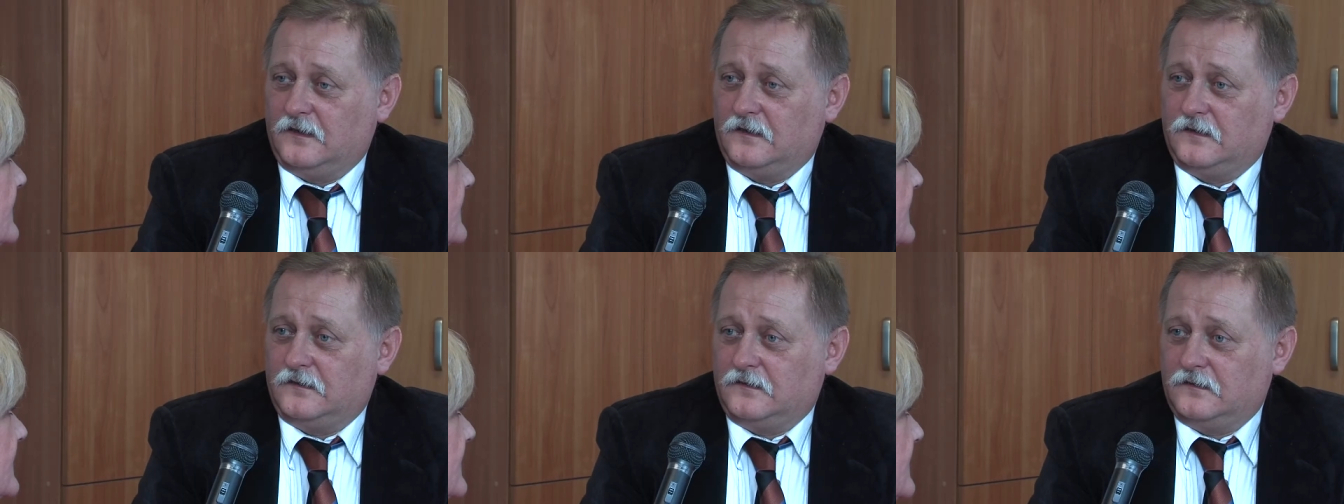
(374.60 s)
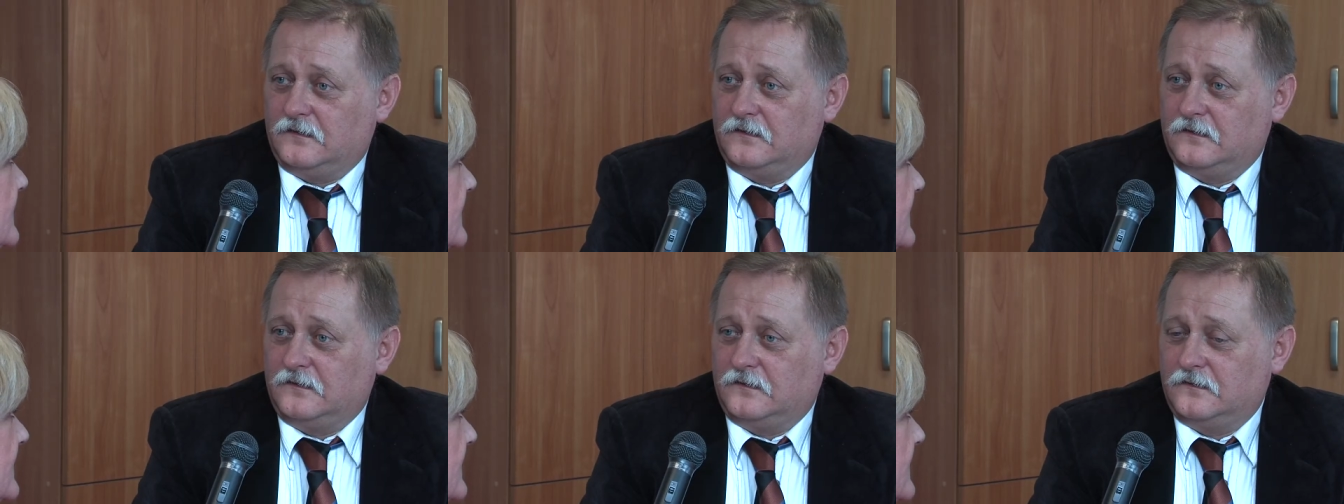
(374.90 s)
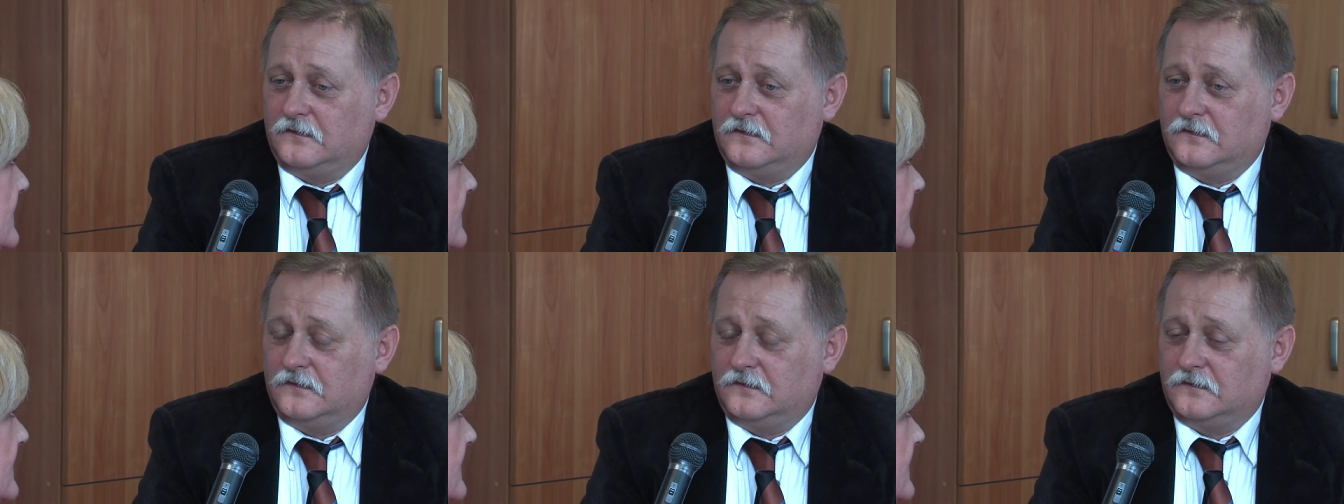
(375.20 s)

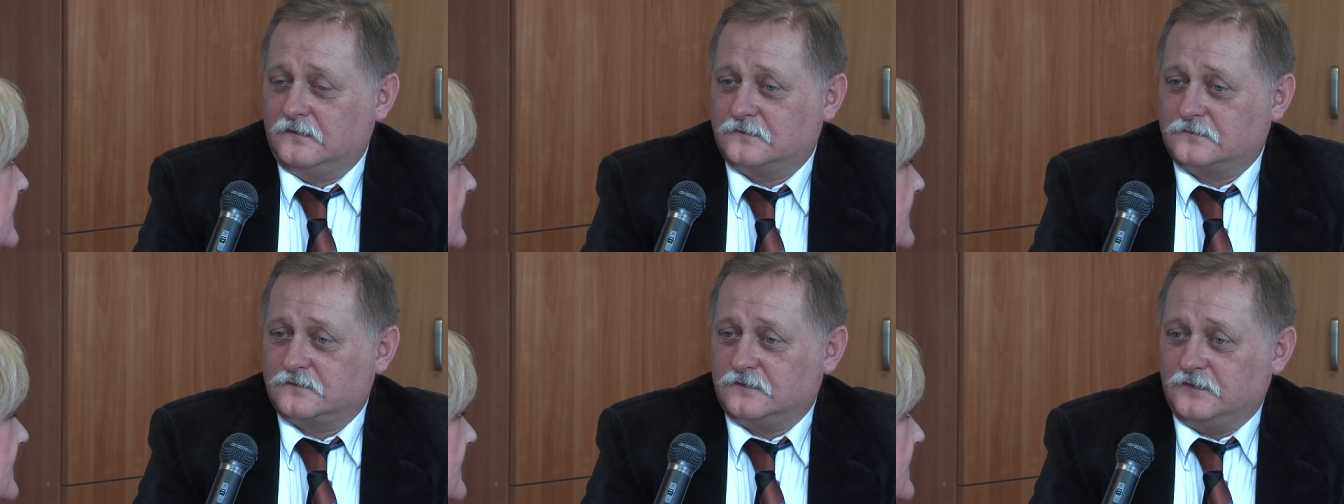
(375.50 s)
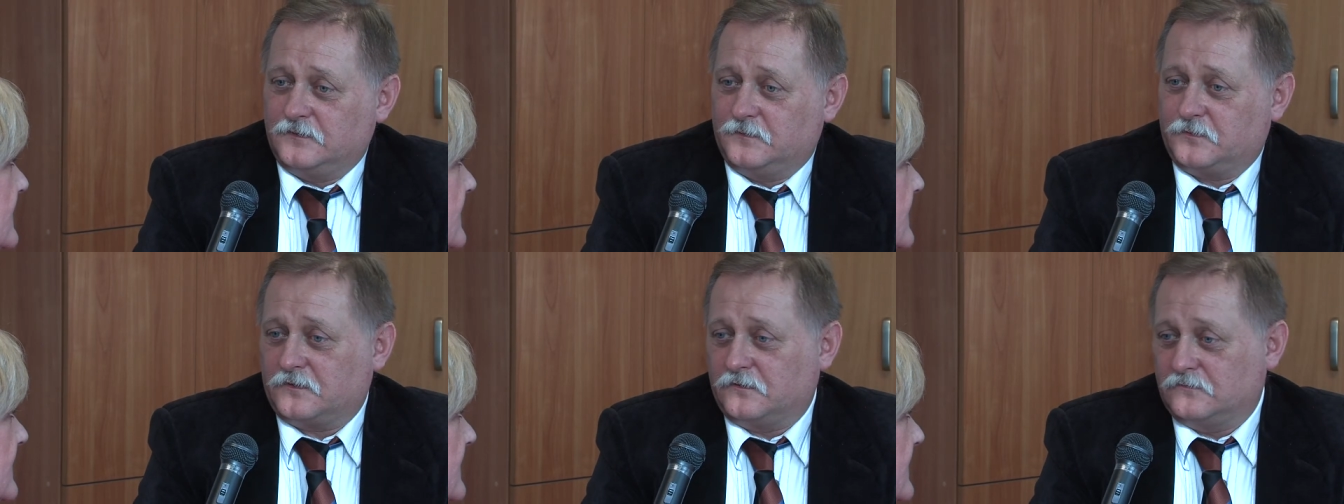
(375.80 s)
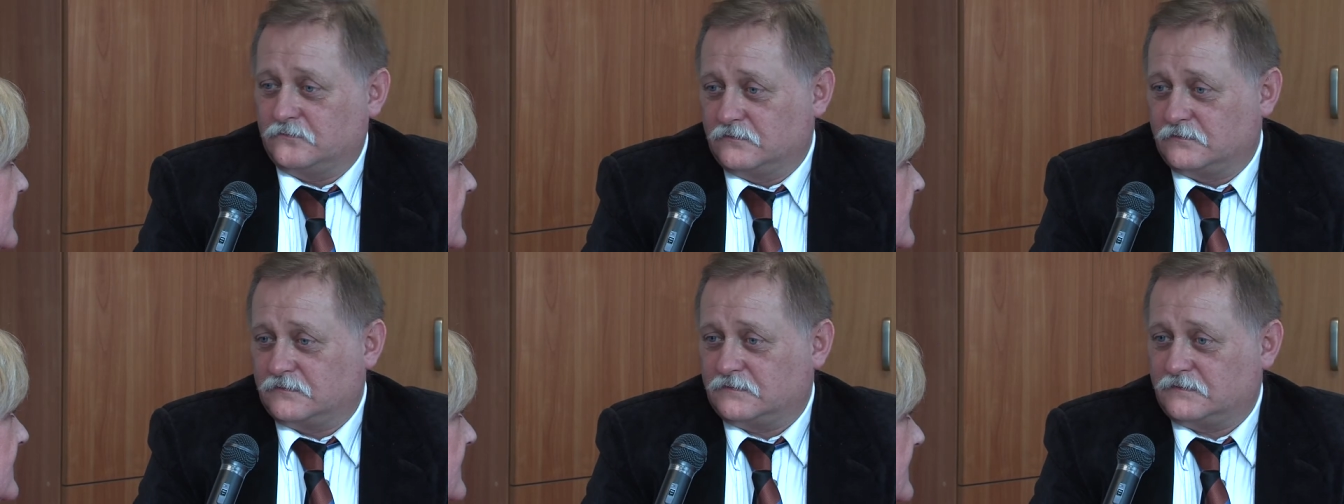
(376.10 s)
Yy, czyli
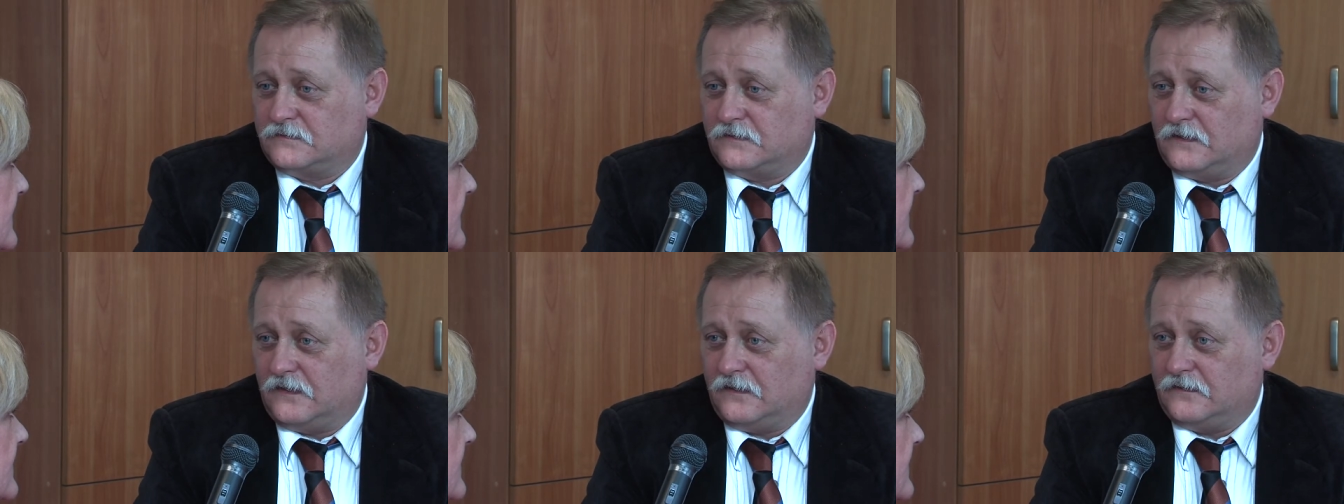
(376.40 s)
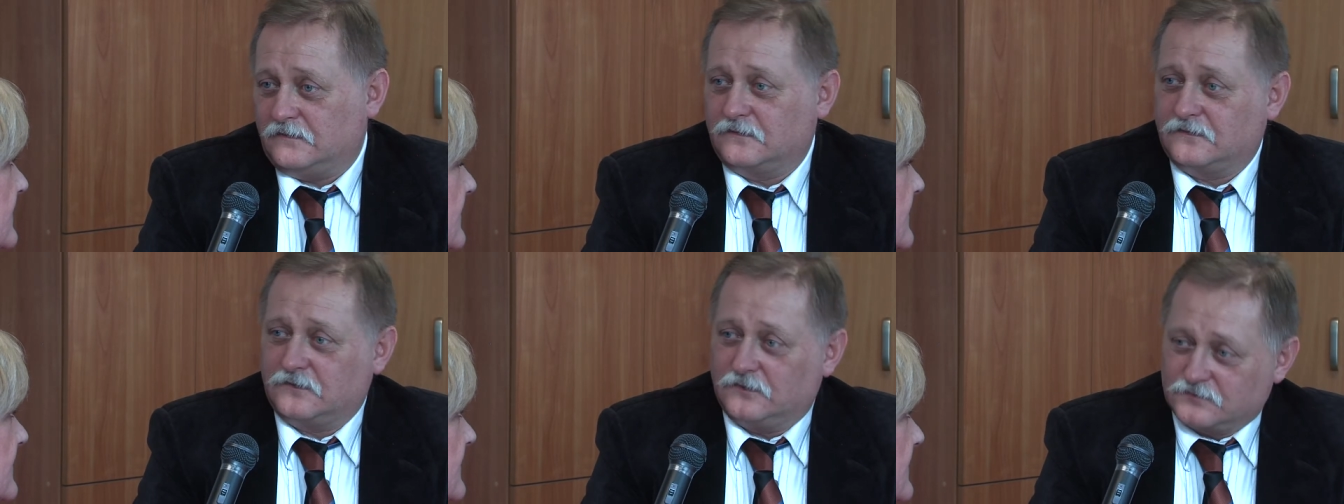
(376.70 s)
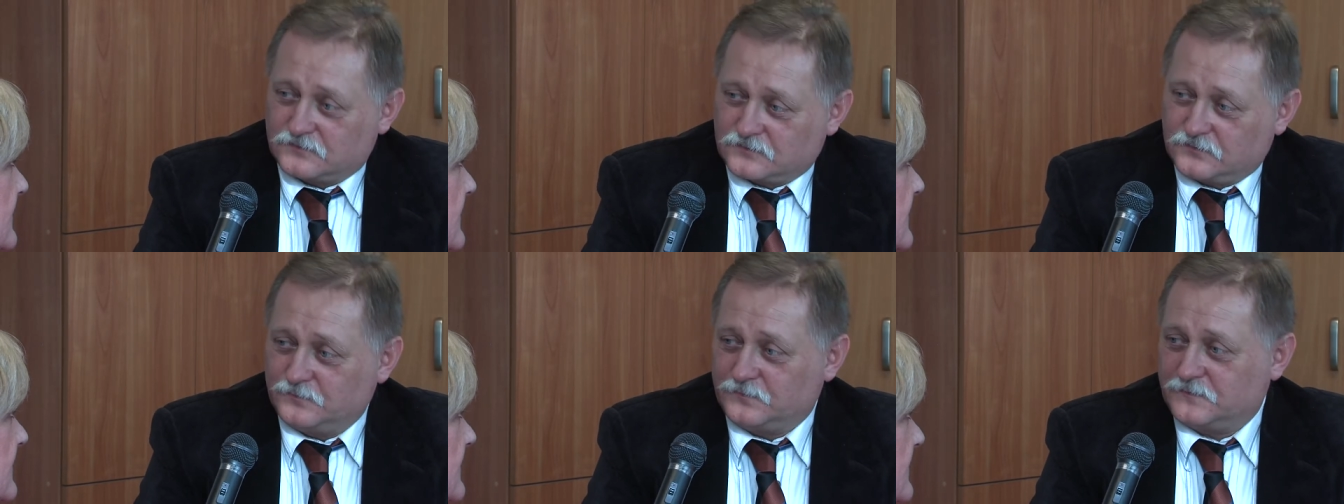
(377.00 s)
produkcja i
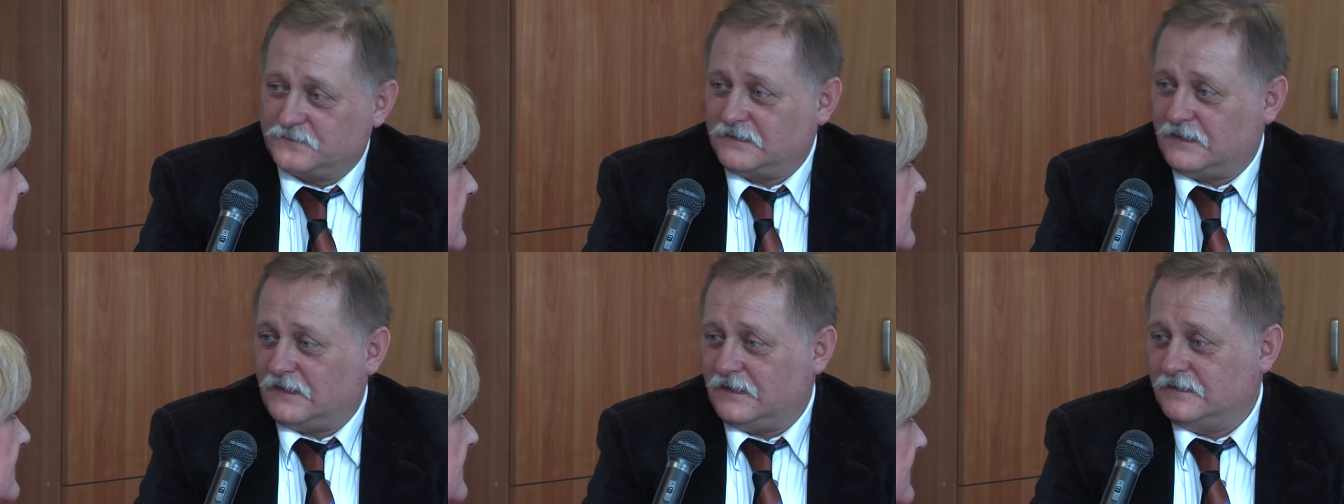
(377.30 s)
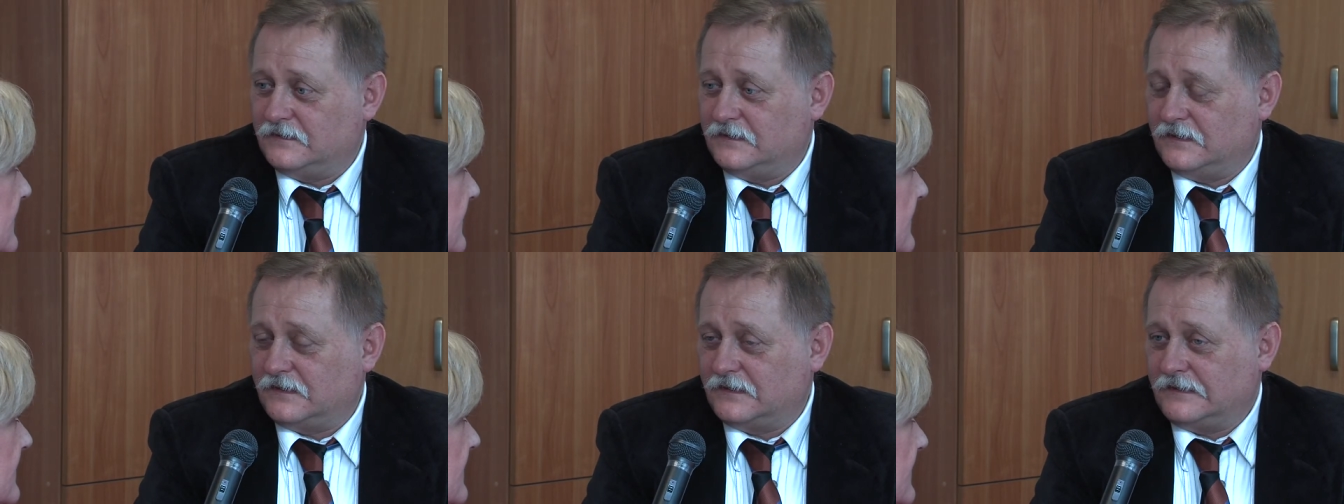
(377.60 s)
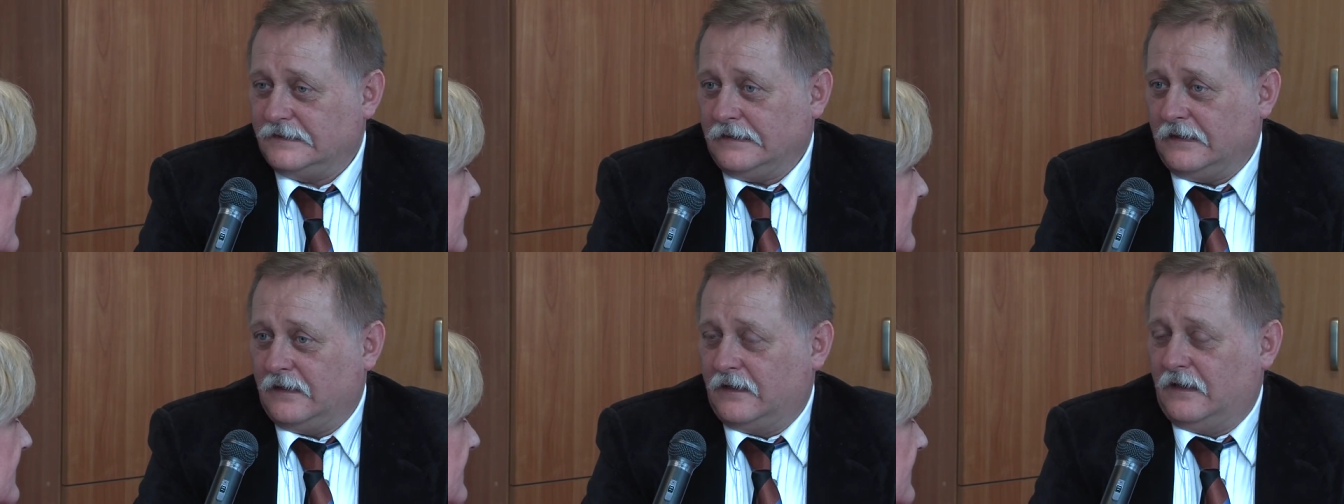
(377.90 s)
konsumpcja
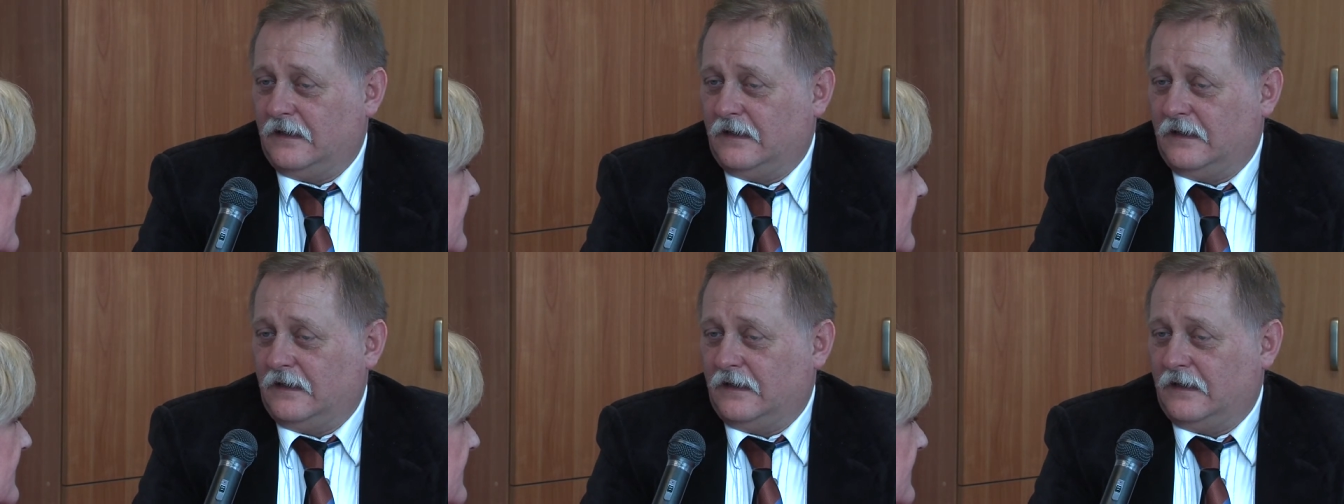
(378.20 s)
energii.